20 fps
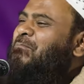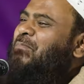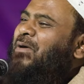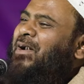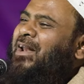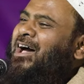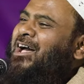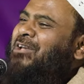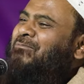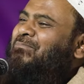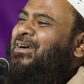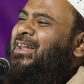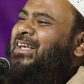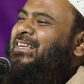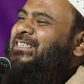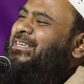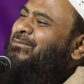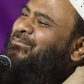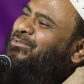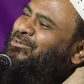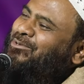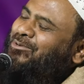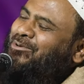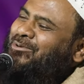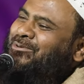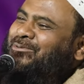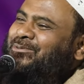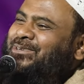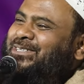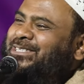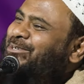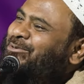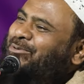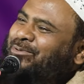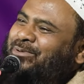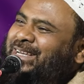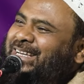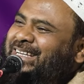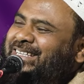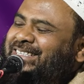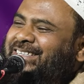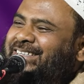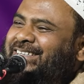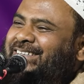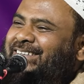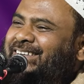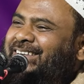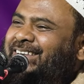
পাড়ায় পাড়ায় সে বিতরণ করেছে ঘুরে গেছে